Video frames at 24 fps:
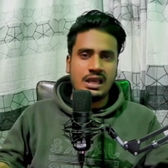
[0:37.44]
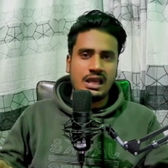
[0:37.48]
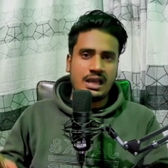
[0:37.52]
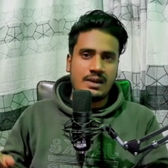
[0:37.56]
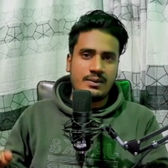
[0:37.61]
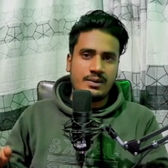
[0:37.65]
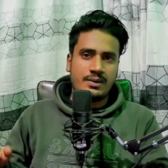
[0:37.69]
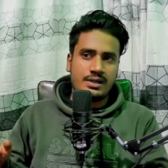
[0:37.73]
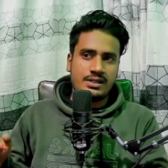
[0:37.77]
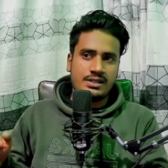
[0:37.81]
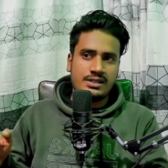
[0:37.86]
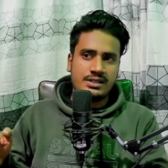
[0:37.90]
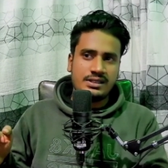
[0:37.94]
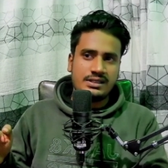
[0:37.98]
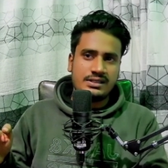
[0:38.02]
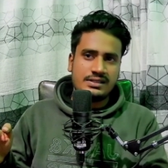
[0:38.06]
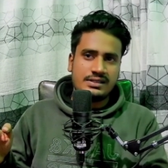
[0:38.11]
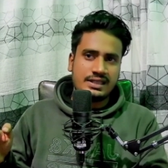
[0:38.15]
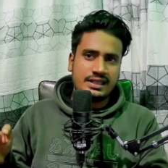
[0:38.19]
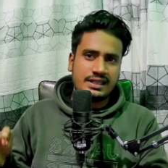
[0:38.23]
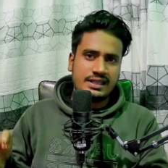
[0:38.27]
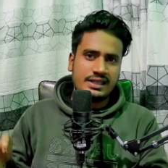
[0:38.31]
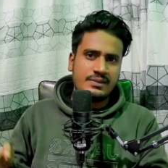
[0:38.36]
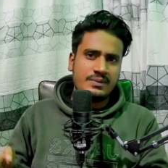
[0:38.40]
আমার যে
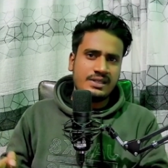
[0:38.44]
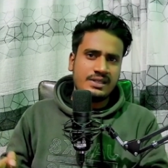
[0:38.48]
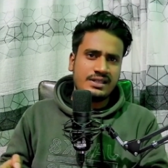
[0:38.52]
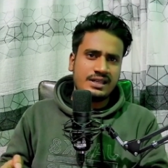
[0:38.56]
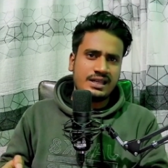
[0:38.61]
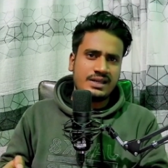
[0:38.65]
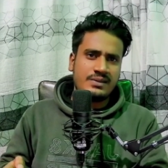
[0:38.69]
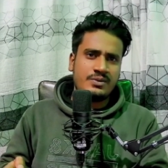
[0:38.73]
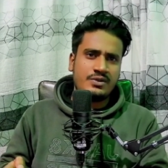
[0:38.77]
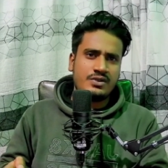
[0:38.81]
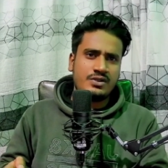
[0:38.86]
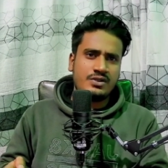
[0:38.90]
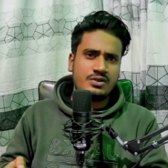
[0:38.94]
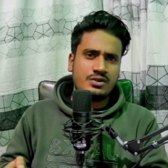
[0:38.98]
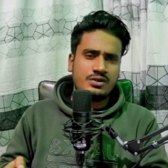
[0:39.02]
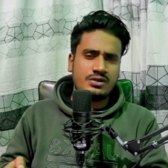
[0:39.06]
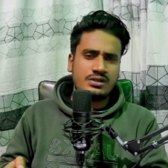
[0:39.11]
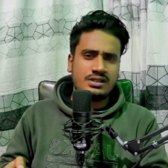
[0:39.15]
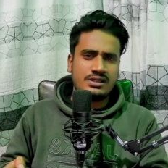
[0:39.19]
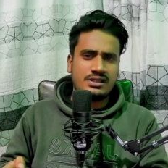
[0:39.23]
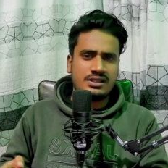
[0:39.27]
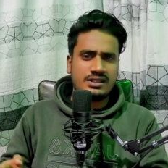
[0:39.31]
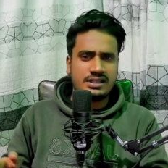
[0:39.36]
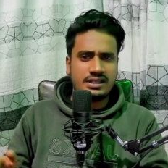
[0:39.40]
সেকেন্ড ব্যাচের অ্যাডমিশন
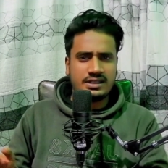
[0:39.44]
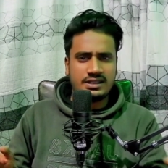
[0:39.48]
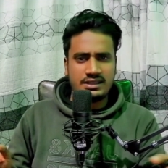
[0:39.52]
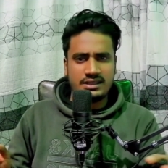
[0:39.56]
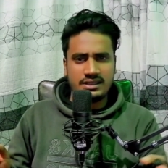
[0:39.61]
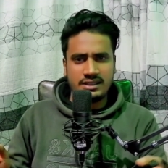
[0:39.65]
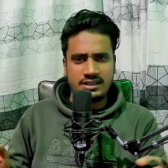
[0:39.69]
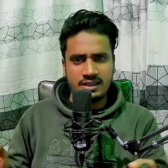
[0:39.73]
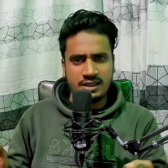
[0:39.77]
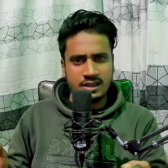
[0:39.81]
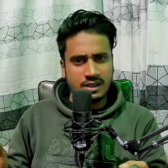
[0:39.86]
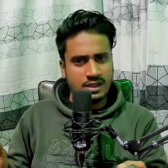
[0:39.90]
চলতেছে সেটাতে